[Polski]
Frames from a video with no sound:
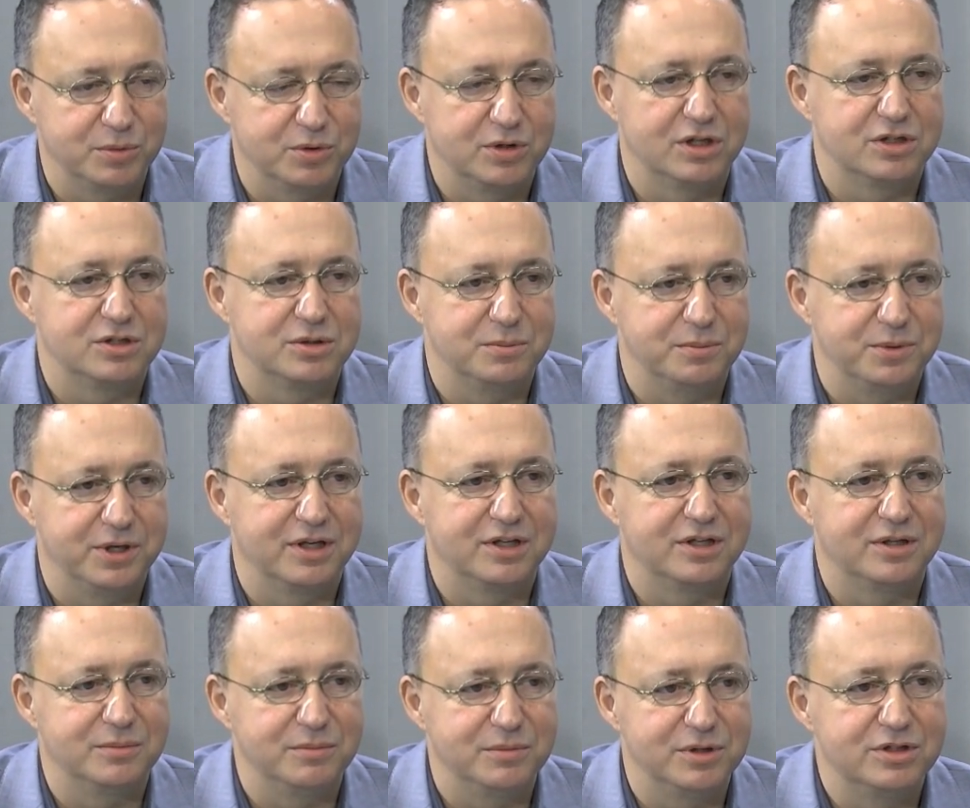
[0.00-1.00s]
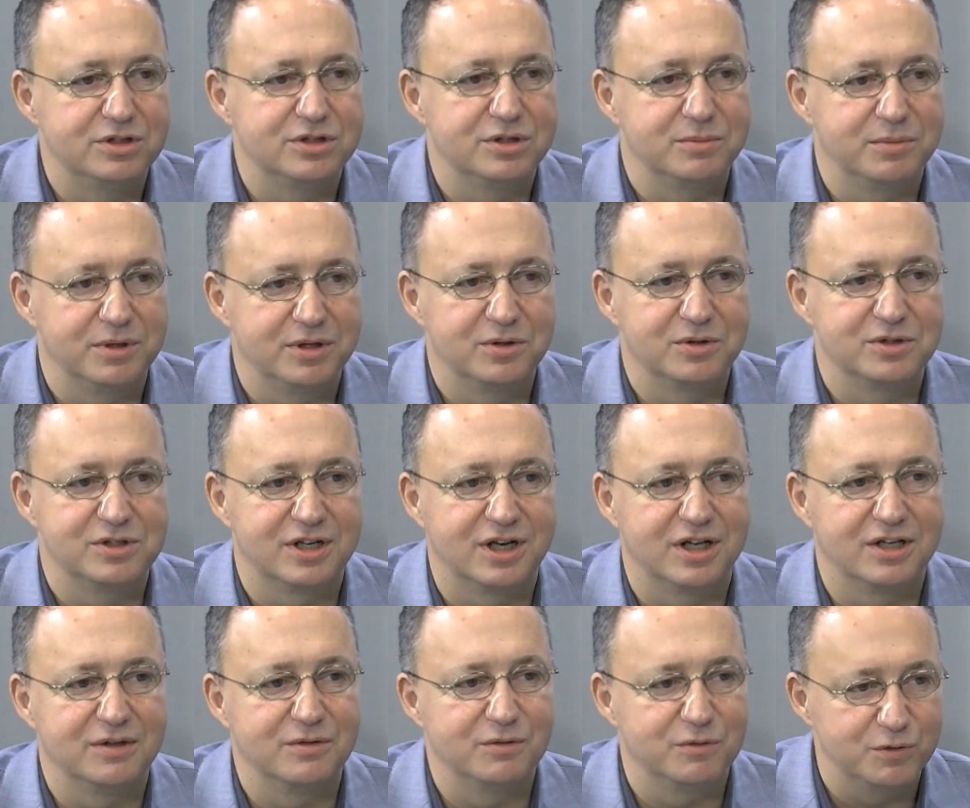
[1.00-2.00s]
po naszym pięknym mieście, będąc
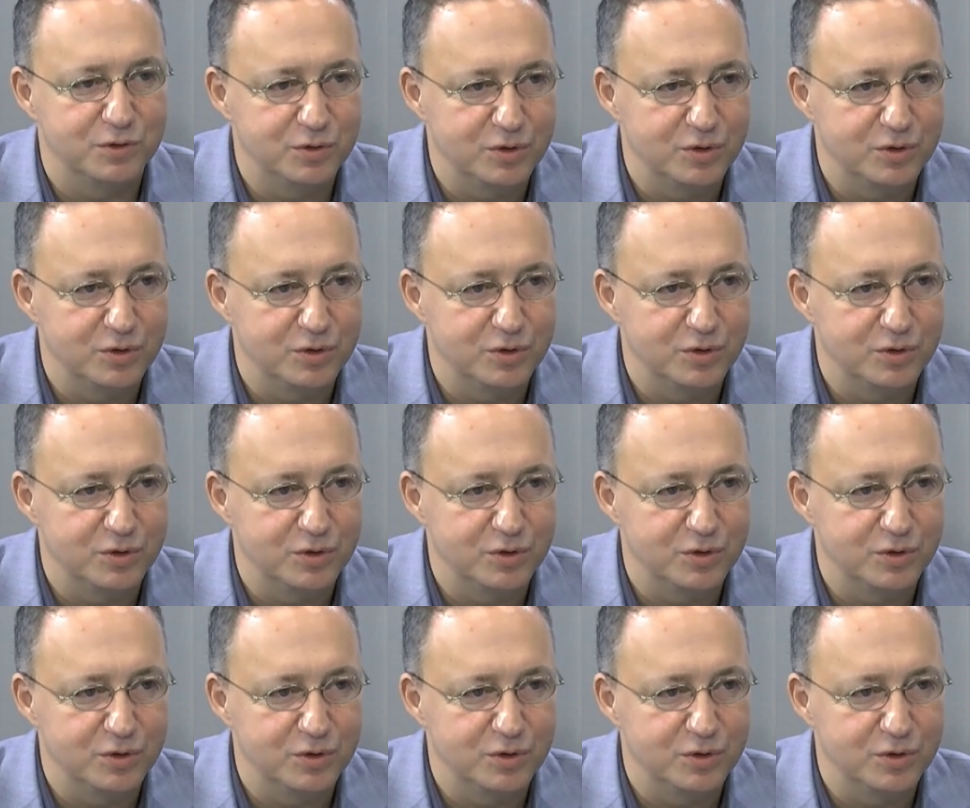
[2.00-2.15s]
radnym.